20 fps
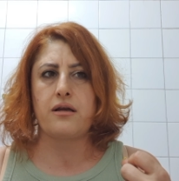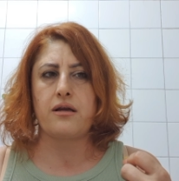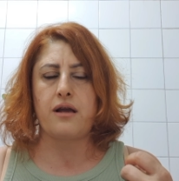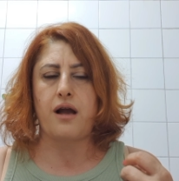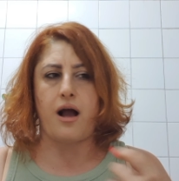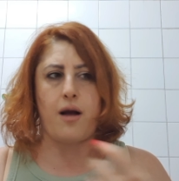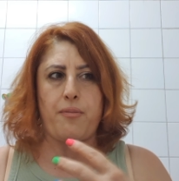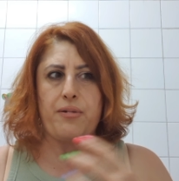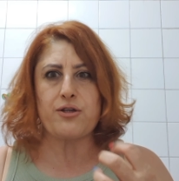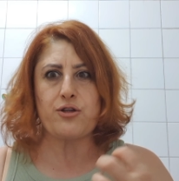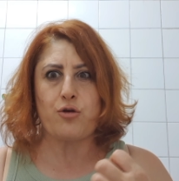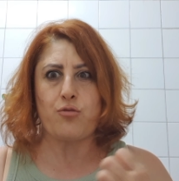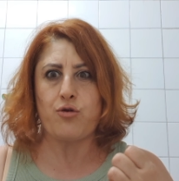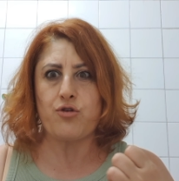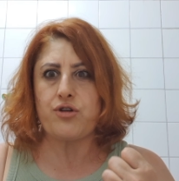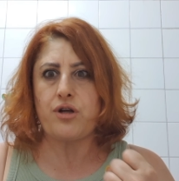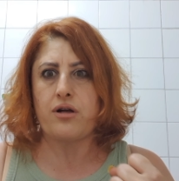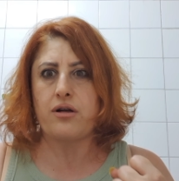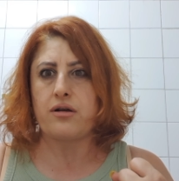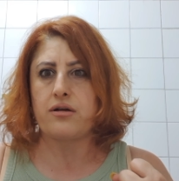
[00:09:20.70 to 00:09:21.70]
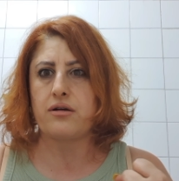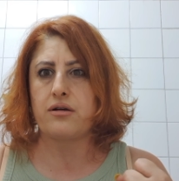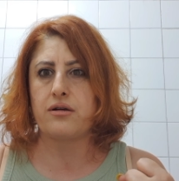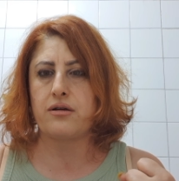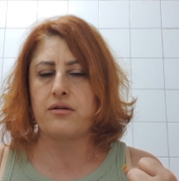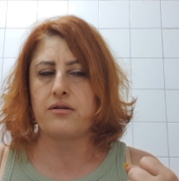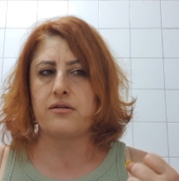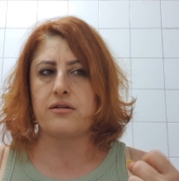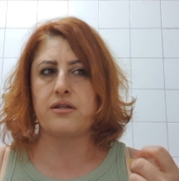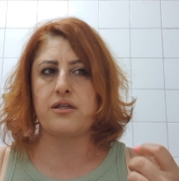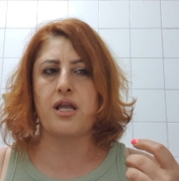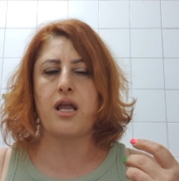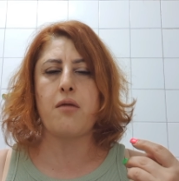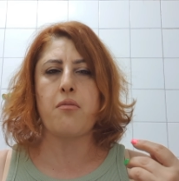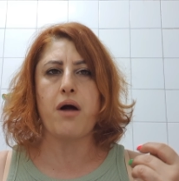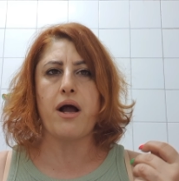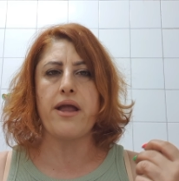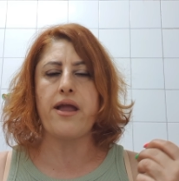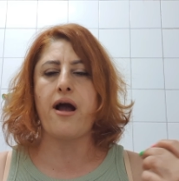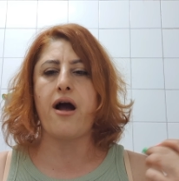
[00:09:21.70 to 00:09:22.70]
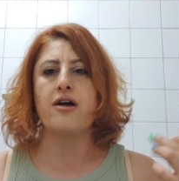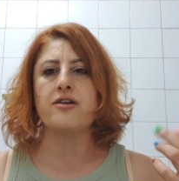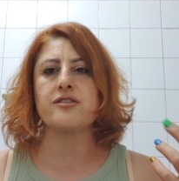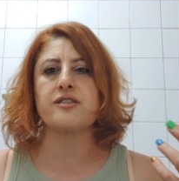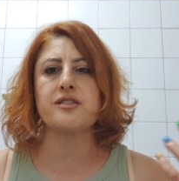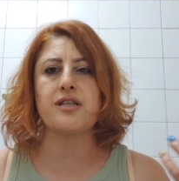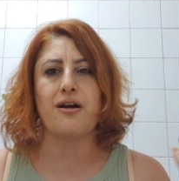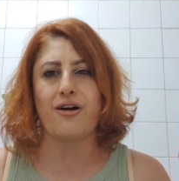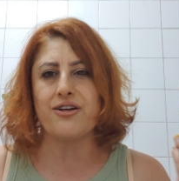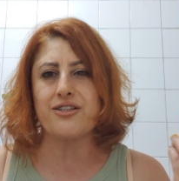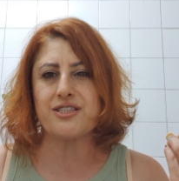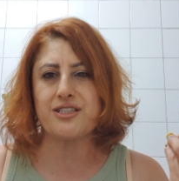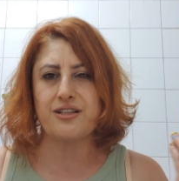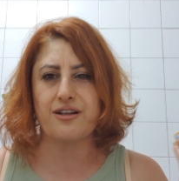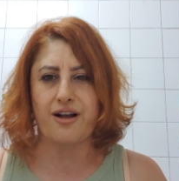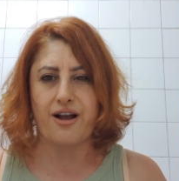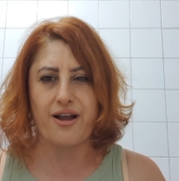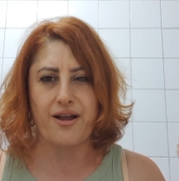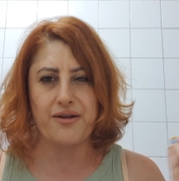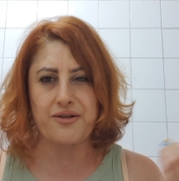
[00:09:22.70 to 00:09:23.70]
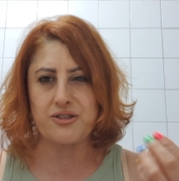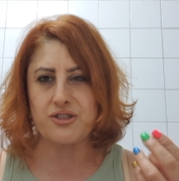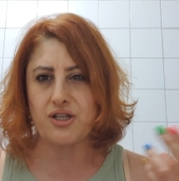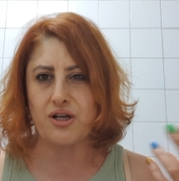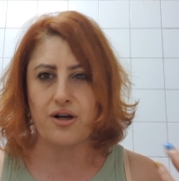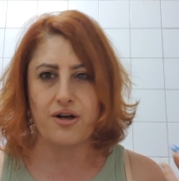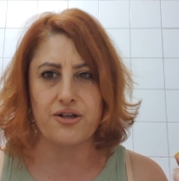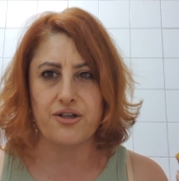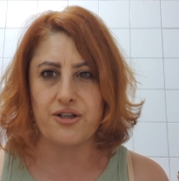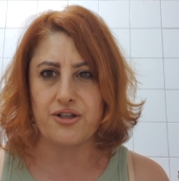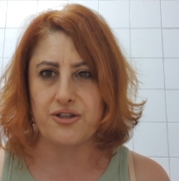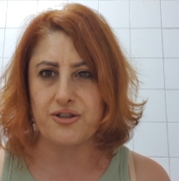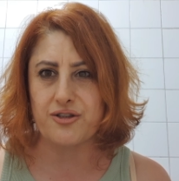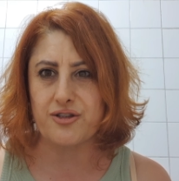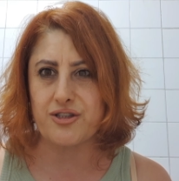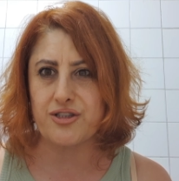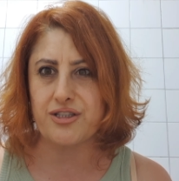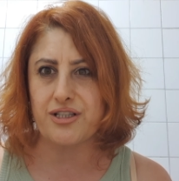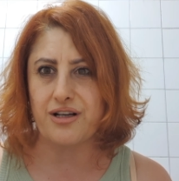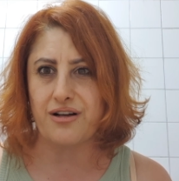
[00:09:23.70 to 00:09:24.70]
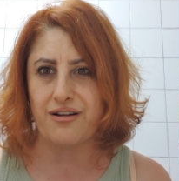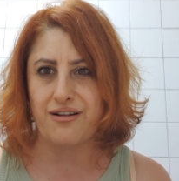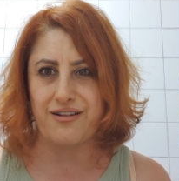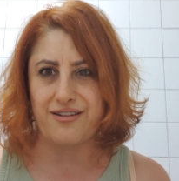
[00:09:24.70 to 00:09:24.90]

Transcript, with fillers: А потом он так, ты моя царская царица.